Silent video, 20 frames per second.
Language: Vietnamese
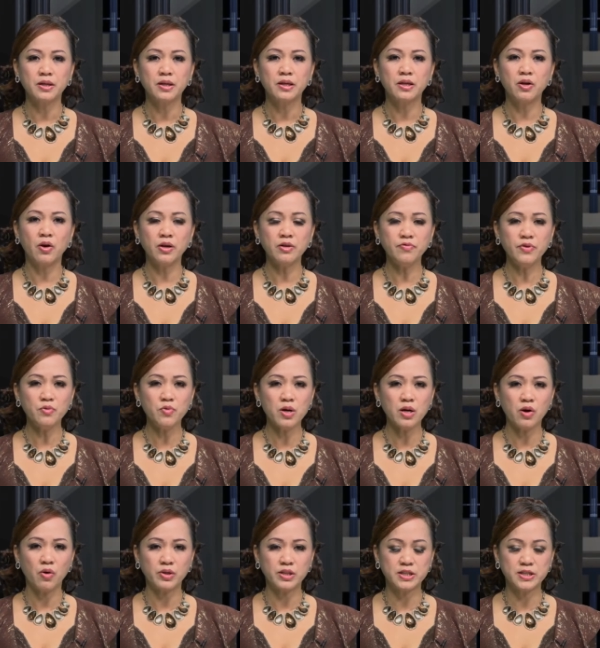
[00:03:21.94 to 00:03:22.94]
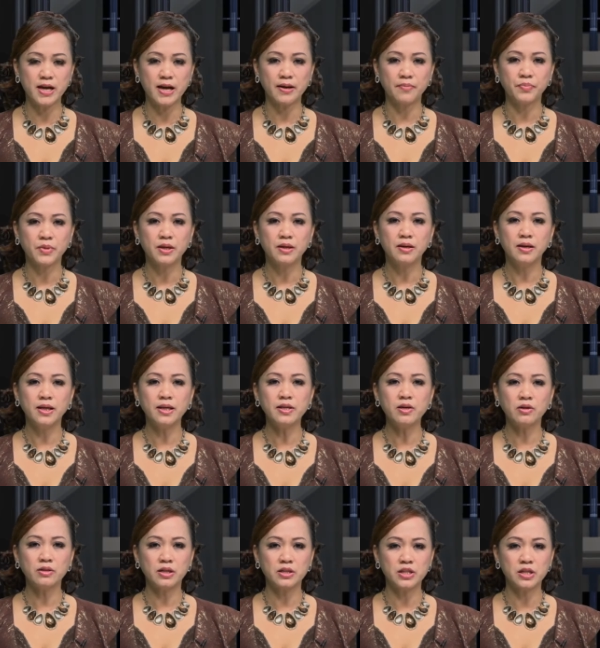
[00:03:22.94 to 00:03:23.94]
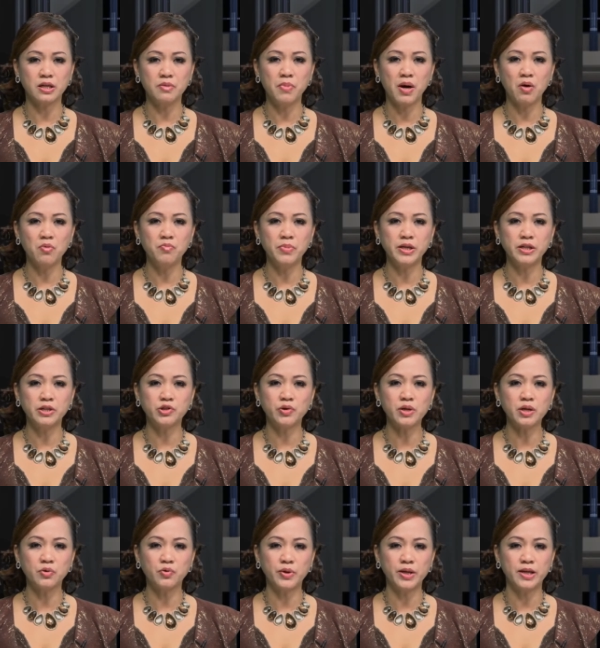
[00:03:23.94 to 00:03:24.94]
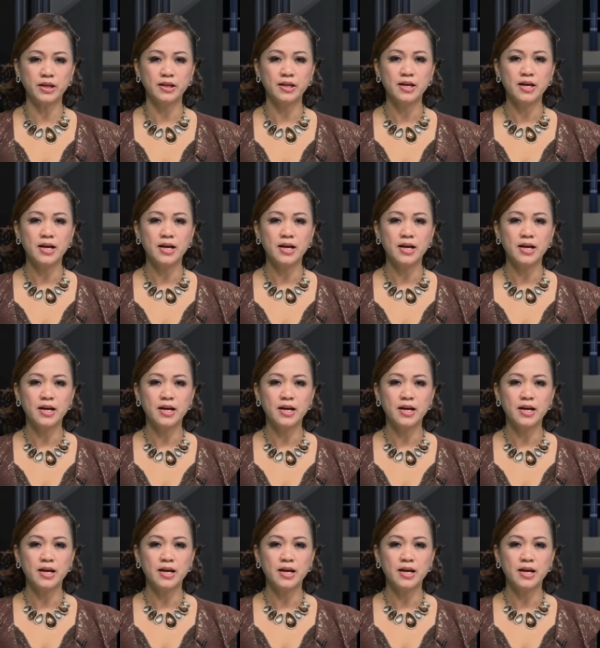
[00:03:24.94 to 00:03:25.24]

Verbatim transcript: nói với Quốc hội rằng lý do thực sự mà ông bị truất quyền